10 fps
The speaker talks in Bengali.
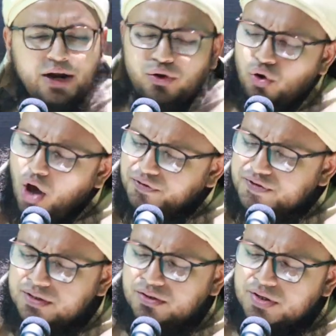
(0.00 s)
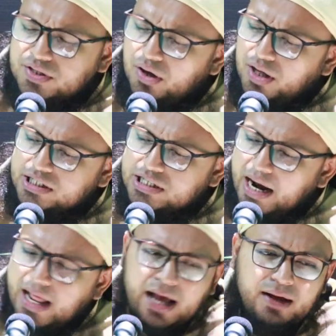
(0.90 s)
আর নফস নসিহত
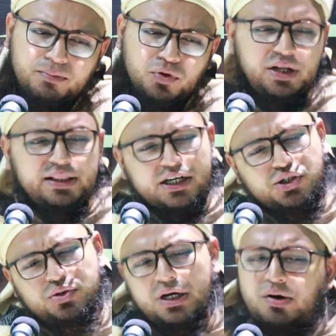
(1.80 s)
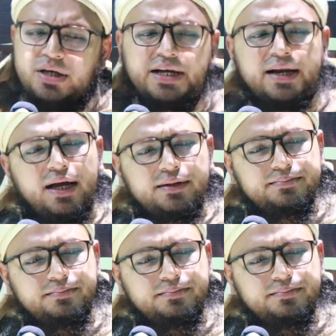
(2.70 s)
ছাড়া মোটে তাকে সোজা করা যায় না